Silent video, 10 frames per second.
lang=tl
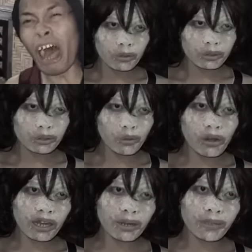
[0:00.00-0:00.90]
Gusto ko
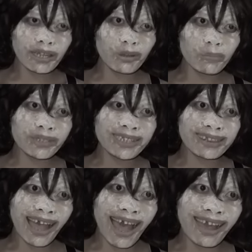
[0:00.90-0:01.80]
lang naman kayong
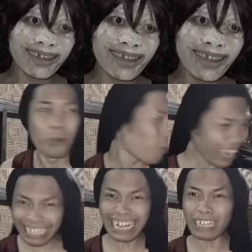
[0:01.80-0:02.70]
bisitahin.
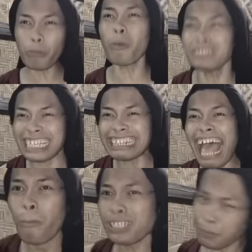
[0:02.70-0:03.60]
Huwag ka dito
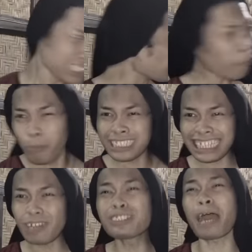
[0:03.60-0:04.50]
bumisita! Mas masaya kung
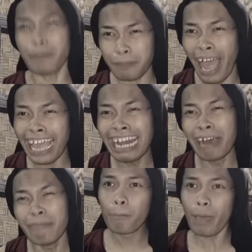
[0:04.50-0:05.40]
bisita doon sa kapitbahay
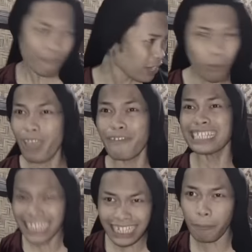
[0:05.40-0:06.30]
namin. May free
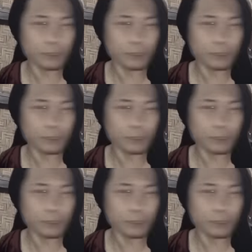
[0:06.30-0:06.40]
wifi sila tapos